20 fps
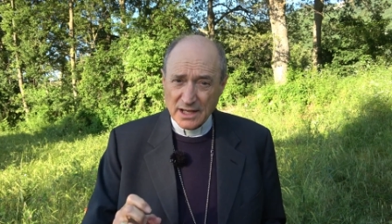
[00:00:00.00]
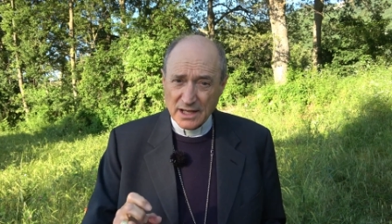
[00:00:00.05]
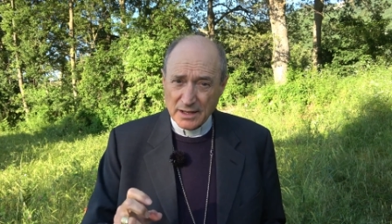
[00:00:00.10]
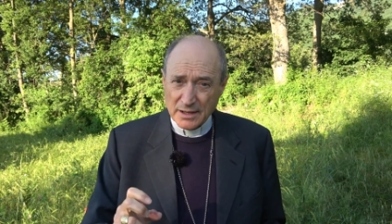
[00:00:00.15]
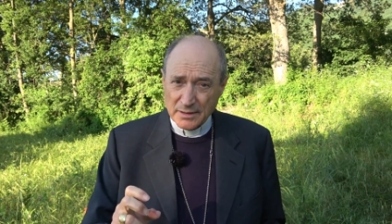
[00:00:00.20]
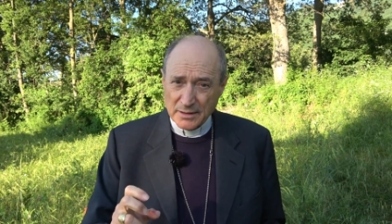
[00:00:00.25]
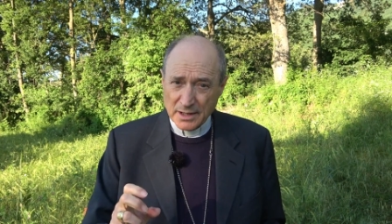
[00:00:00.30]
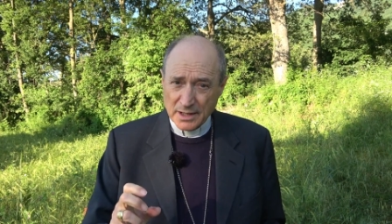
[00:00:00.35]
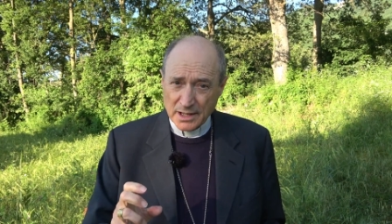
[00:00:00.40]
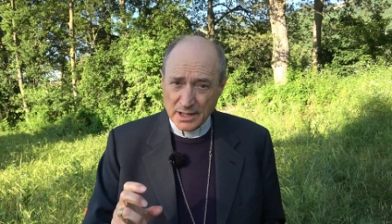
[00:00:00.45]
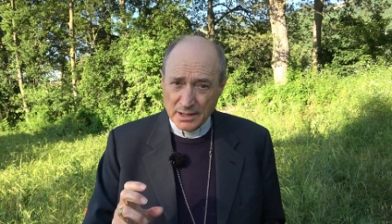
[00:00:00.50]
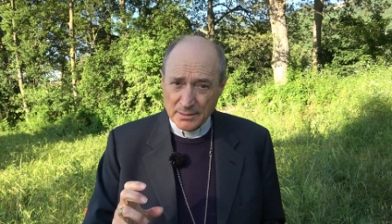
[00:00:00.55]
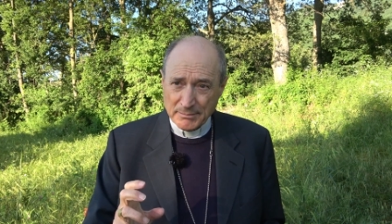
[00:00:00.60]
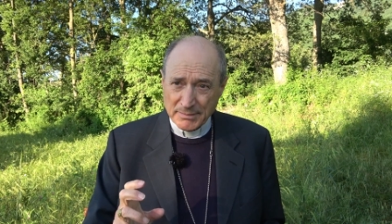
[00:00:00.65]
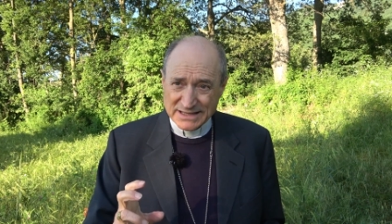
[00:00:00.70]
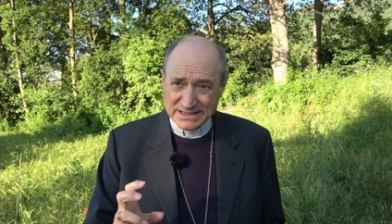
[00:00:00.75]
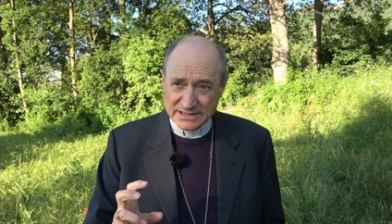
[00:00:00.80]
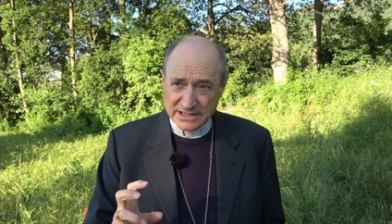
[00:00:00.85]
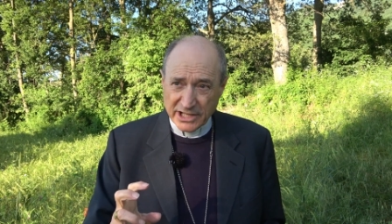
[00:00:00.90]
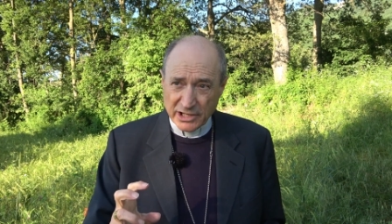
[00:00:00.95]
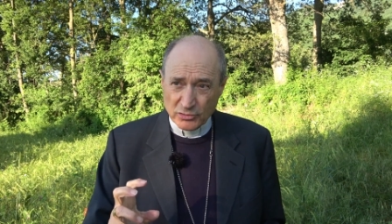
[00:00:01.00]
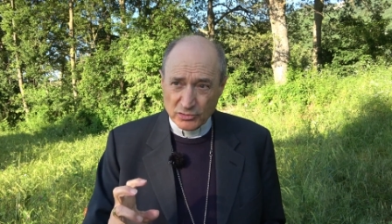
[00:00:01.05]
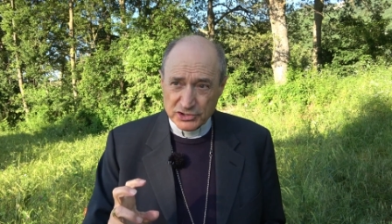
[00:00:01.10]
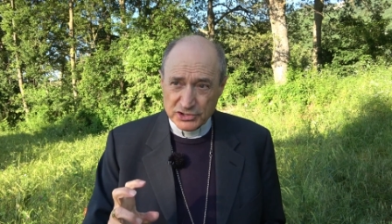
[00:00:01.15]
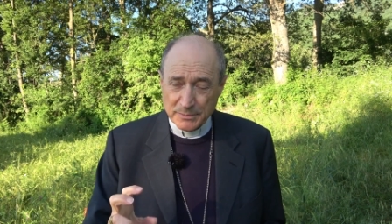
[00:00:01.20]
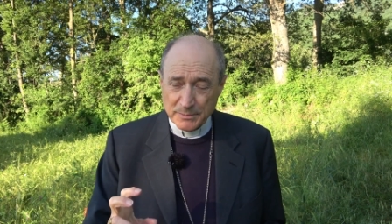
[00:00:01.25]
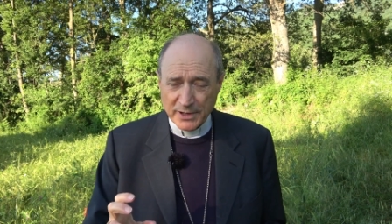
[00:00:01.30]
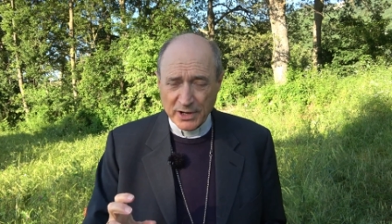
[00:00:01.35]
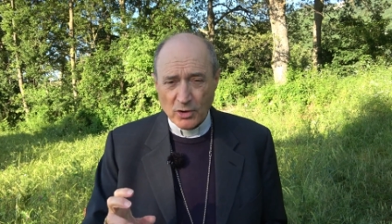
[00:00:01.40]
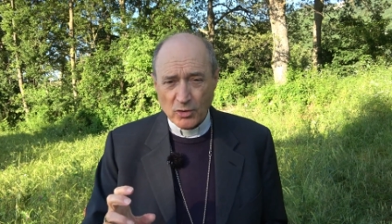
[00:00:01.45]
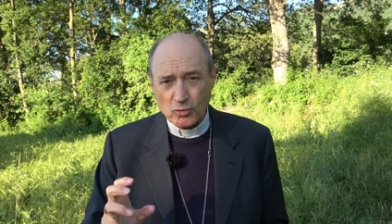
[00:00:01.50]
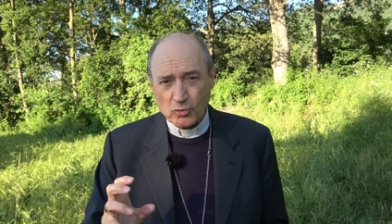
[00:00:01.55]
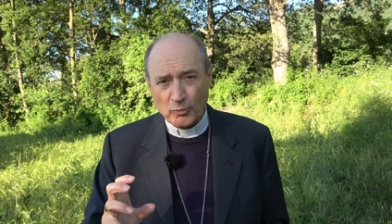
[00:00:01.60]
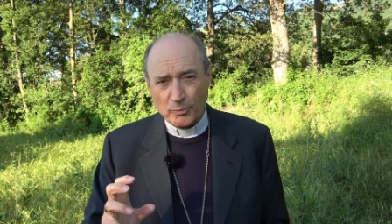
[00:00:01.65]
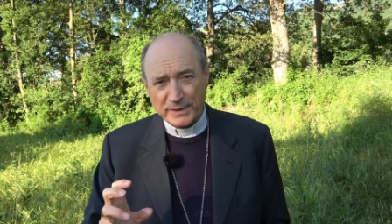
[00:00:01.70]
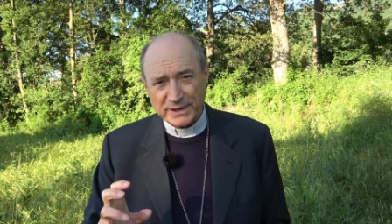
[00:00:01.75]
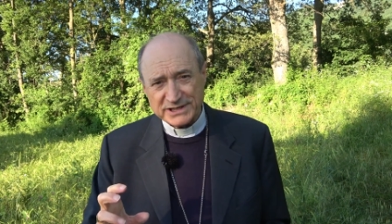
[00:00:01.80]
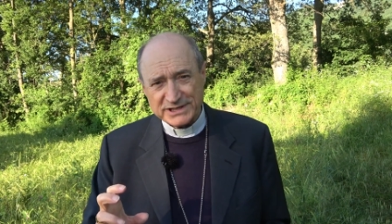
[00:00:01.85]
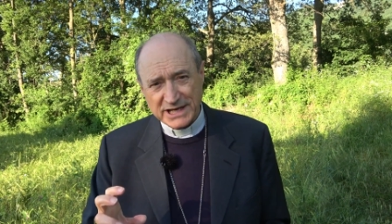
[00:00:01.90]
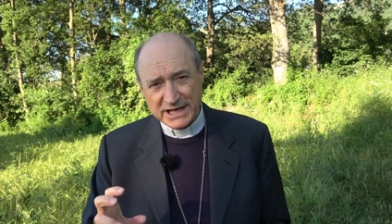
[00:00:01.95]
eh, Matteo si
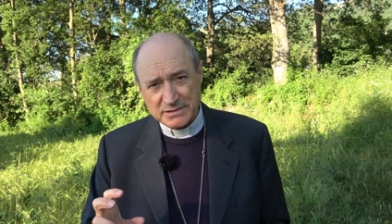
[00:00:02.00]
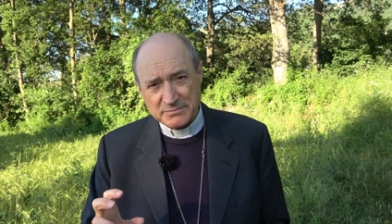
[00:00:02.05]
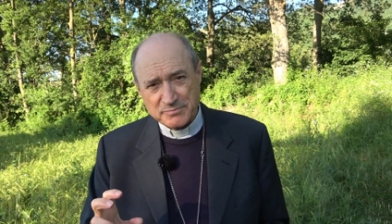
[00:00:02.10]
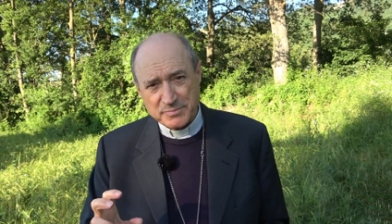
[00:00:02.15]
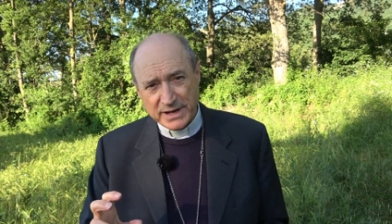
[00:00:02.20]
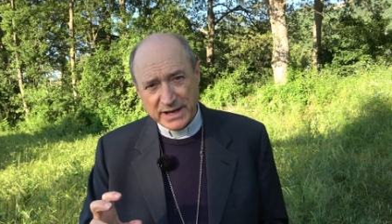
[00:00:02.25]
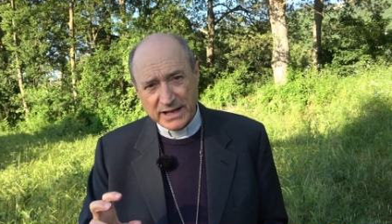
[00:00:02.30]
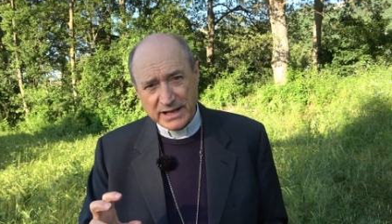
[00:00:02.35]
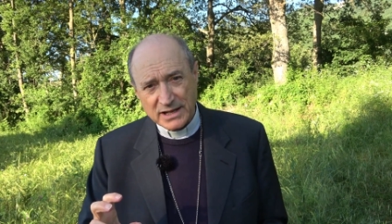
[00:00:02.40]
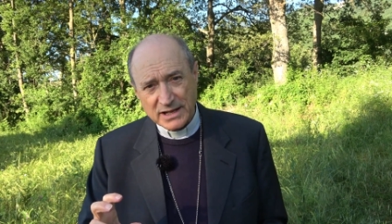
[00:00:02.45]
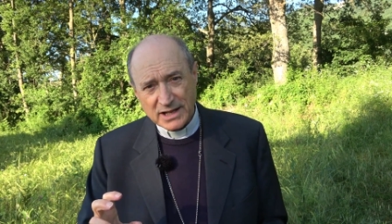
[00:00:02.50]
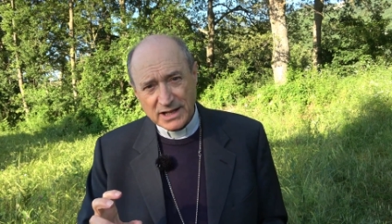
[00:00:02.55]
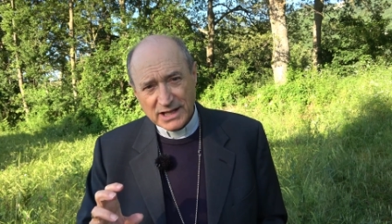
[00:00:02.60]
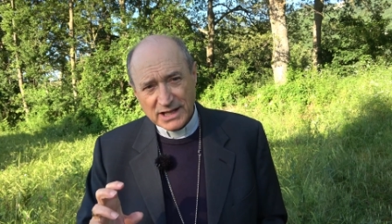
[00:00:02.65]
preoccupa sempre